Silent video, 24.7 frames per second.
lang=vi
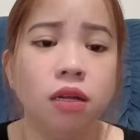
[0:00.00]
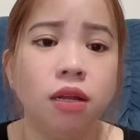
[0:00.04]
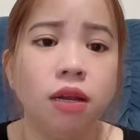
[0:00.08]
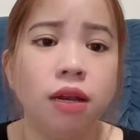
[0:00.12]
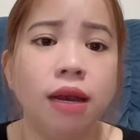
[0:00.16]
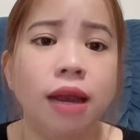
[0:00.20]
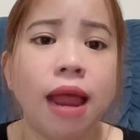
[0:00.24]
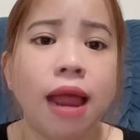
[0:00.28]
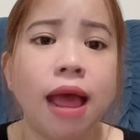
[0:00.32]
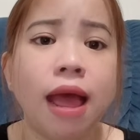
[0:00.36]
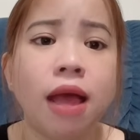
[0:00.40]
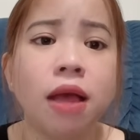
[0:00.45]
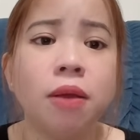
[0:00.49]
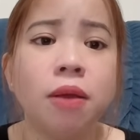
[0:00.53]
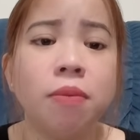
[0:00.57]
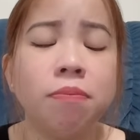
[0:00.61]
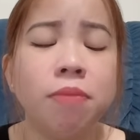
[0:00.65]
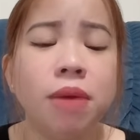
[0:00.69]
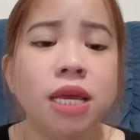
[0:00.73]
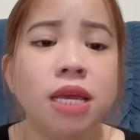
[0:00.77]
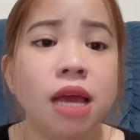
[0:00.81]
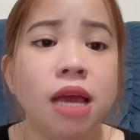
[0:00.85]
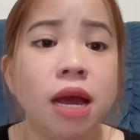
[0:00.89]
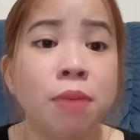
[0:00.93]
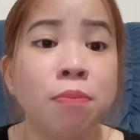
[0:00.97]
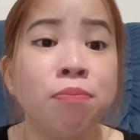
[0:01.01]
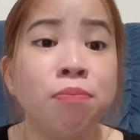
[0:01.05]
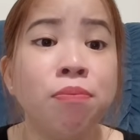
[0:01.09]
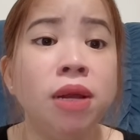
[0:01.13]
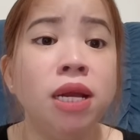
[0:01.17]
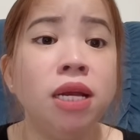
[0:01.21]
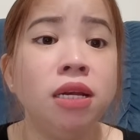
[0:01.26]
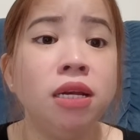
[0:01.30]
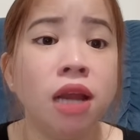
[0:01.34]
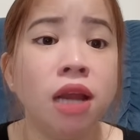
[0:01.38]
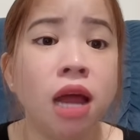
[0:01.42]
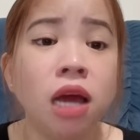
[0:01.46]
là bây giờ
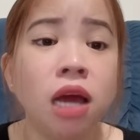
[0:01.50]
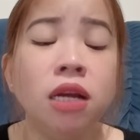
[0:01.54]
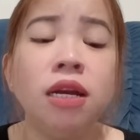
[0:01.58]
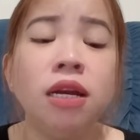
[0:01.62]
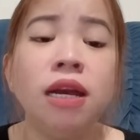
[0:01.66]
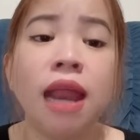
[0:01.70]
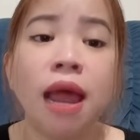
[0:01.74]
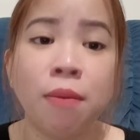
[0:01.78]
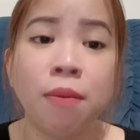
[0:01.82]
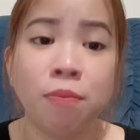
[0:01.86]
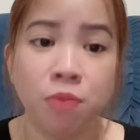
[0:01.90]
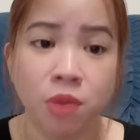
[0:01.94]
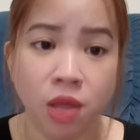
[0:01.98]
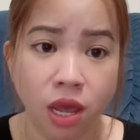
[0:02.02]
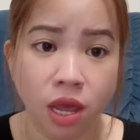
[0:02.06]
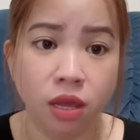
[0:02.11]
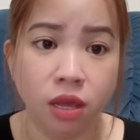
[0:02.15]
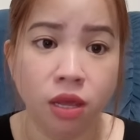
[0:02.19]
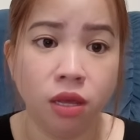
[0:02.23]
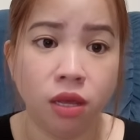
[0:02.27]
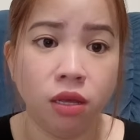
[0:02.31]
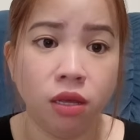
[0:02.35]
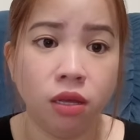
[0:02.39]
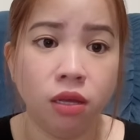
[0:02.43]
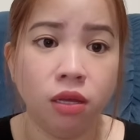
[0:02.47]
mình nên làm gì